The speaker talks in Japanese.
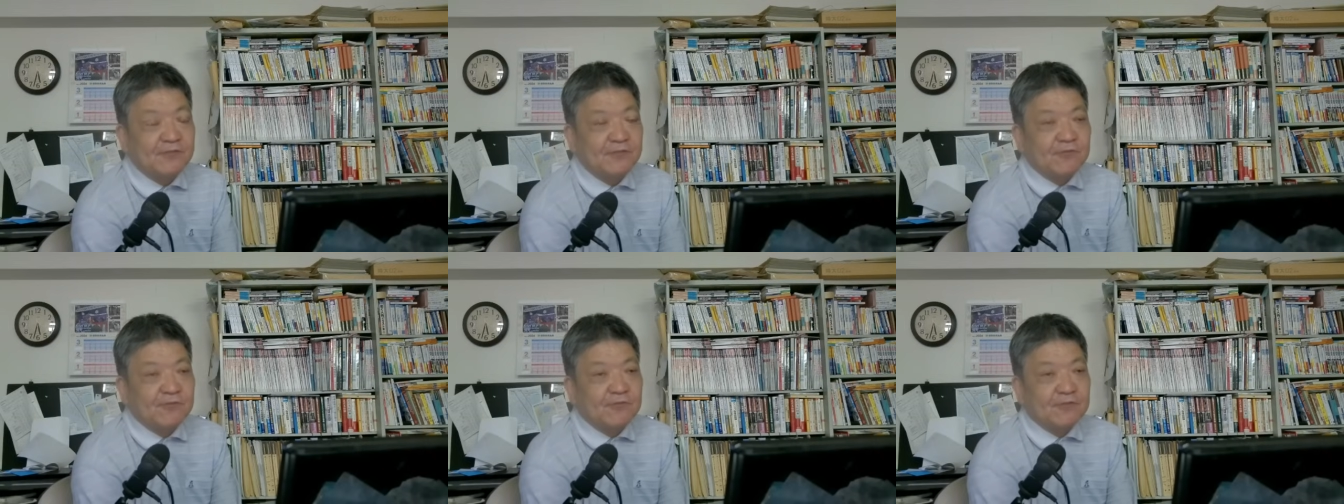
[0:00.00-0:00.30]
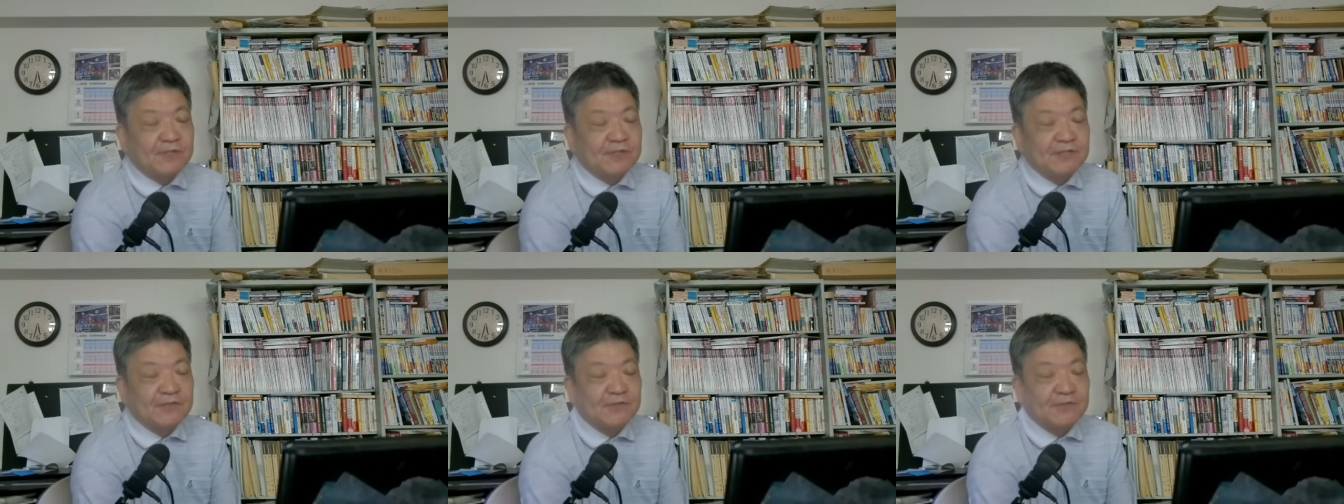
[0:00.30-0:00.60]
方
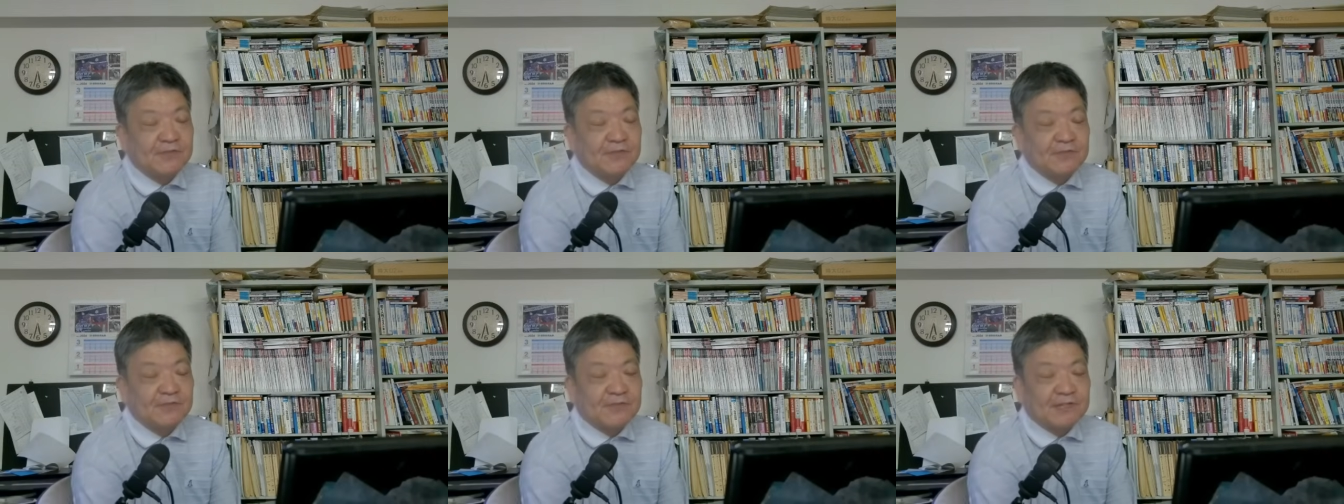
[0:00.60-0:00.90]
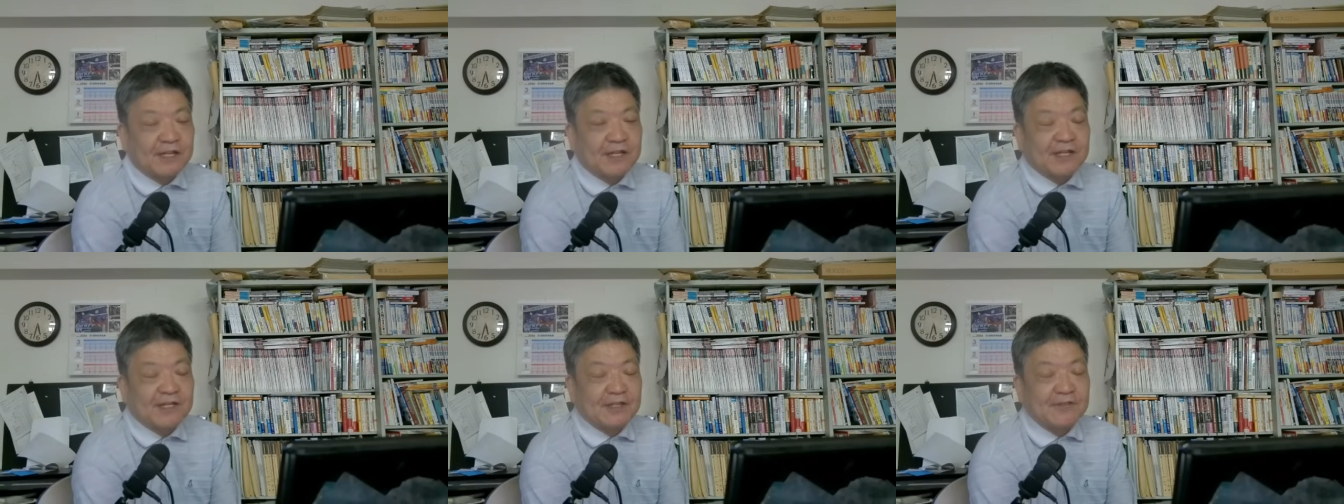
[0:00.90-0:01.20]
向にどんどん
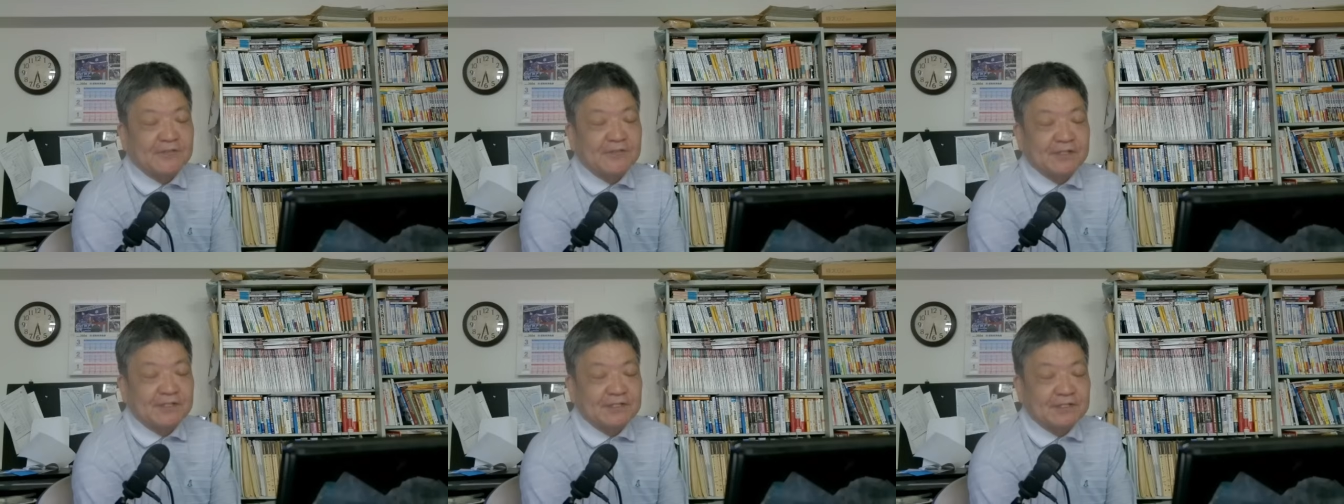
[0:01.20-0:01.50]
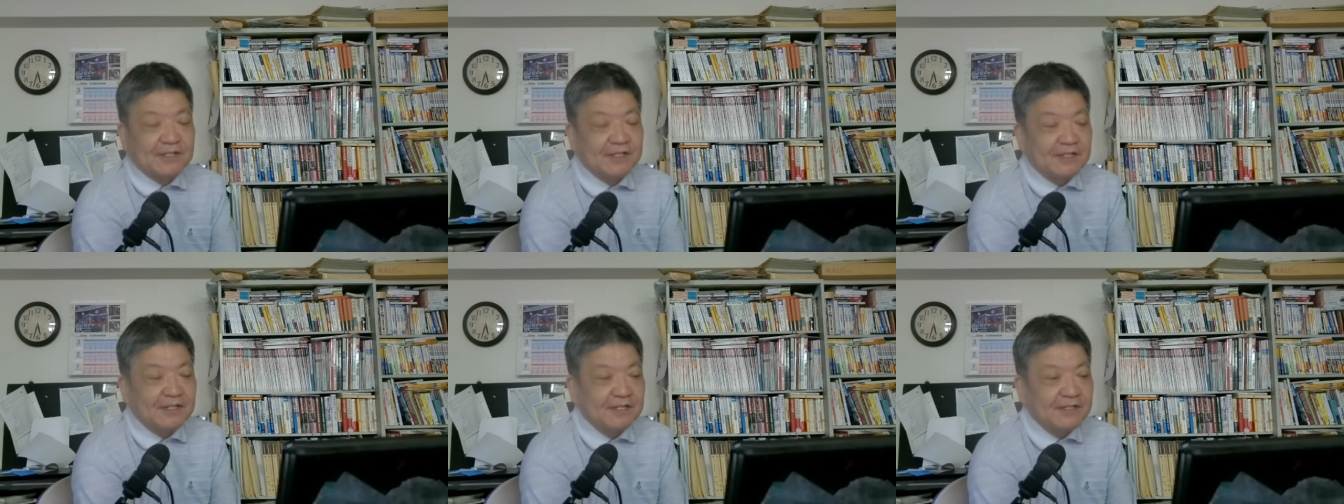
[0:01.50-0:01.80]
下げてるんで
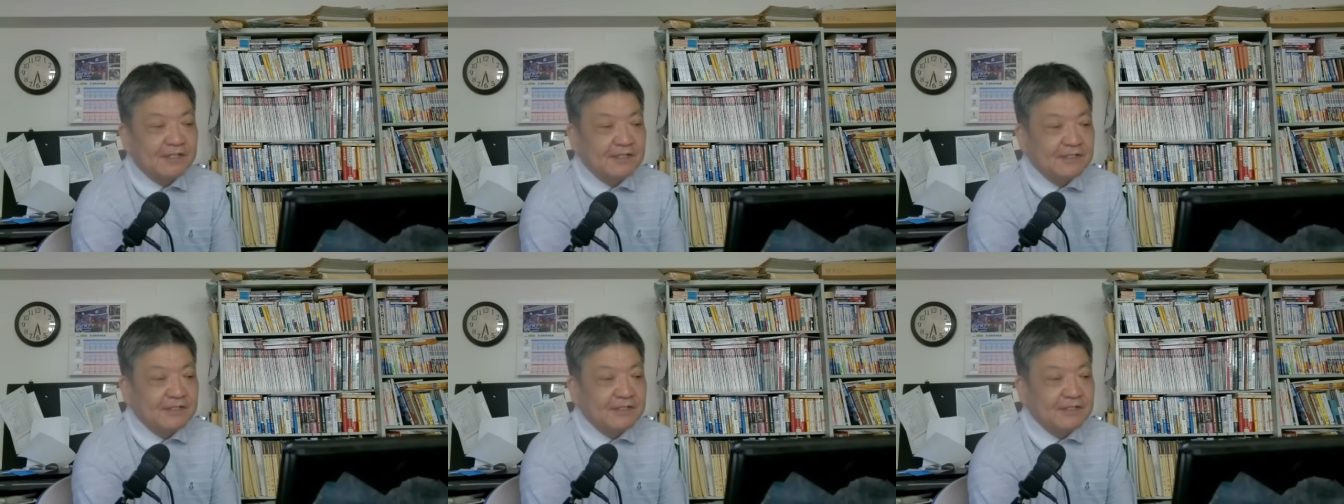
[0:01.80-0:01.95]
すね、